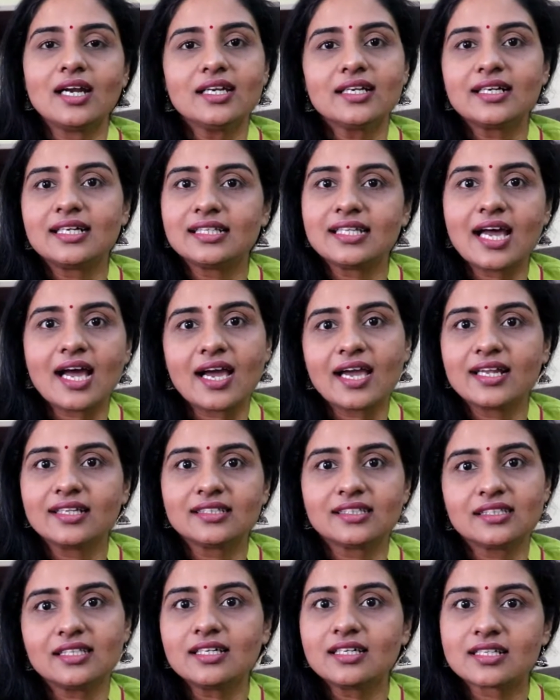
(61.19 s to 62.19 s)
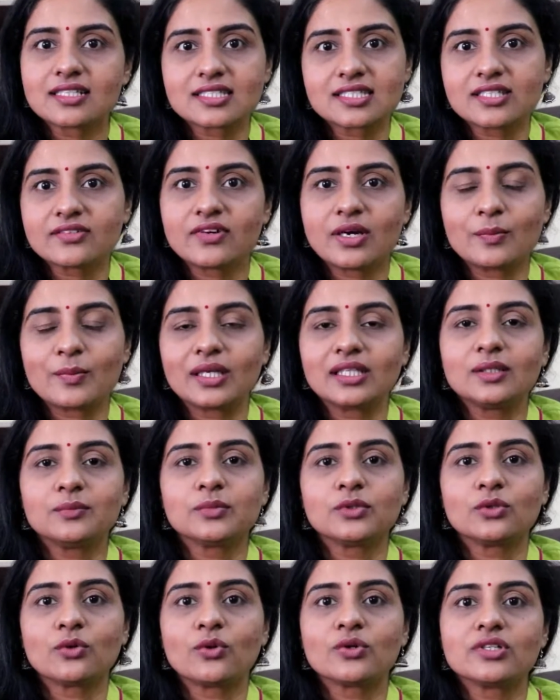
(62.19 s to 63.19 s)
ஆண்டுகள் தான் ஆய்ந்தது கிறிஸ்துவ
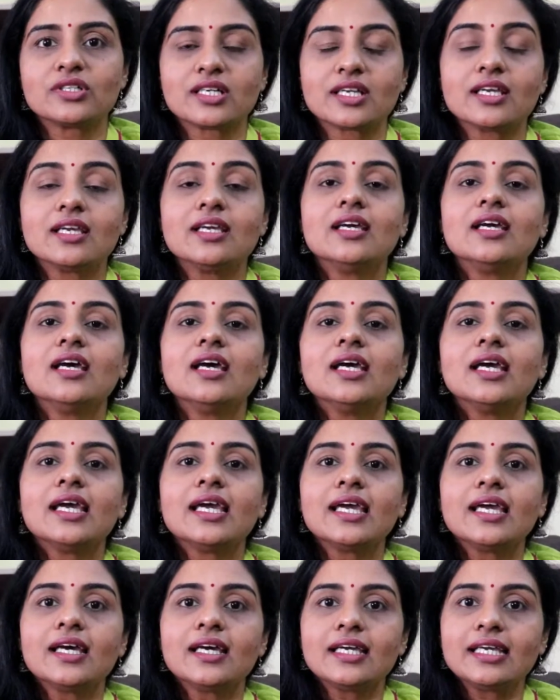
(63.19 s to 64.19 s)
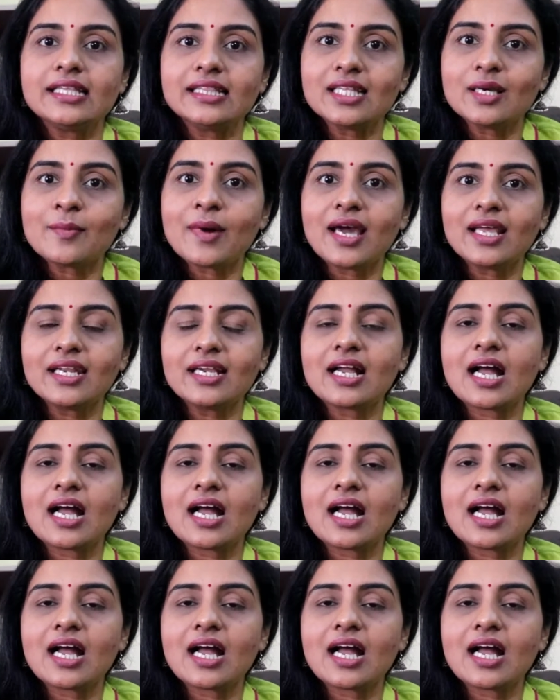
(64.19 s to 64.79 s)
மதம் தோன்றி இந்த மாதிரி